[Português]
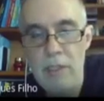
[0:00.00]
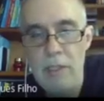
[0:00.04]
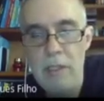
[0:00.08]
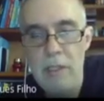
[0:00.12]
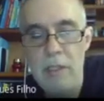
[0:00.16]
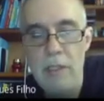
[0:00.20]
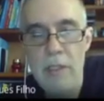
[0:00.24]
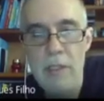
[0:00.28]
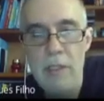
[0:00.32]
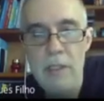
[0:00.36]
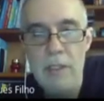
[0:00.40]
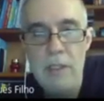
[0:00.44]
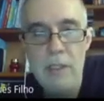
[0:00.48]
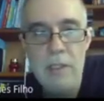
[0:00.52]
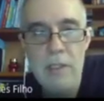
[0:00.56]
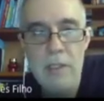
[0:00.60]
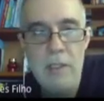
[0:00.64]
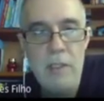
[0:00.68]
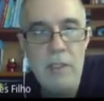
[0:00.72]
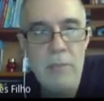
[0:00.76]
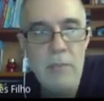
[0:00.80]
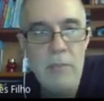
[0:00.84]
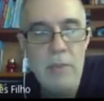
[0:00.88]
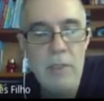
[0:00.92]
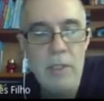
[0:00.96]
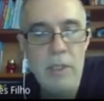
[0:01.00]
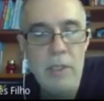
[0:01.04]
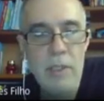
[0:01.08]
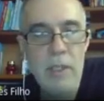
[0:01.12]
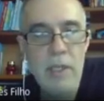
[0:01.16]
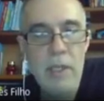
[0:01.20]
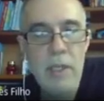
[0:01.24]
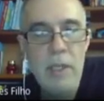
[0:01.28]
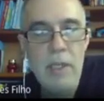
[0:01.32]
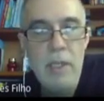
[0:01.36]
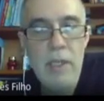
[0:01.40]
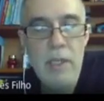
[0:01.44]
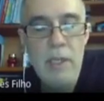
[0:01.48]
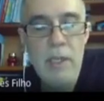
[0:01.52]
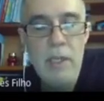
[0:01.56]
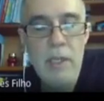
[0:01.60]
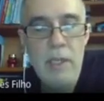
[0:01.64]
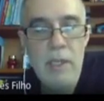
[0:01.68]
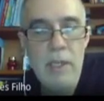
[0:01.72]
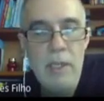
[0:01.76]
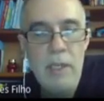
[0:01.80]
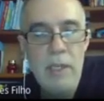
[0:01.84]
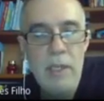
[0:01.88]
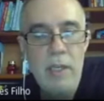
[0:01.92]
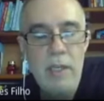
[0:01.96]
críticas, né? Porque
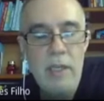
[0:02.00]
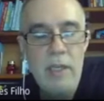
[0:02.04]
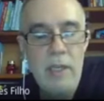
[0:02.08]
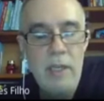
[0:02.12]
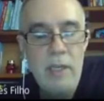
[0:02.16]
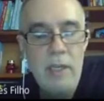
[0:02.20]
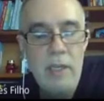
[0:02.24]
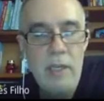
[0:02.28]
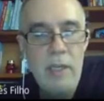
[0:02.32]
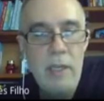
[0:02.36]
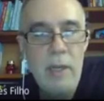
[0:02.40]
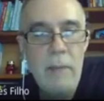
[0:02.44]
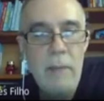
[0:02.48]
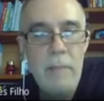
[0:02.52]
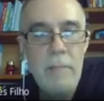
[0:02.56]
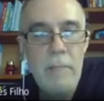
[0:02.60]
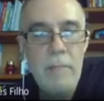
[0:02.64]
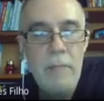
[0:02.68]
é,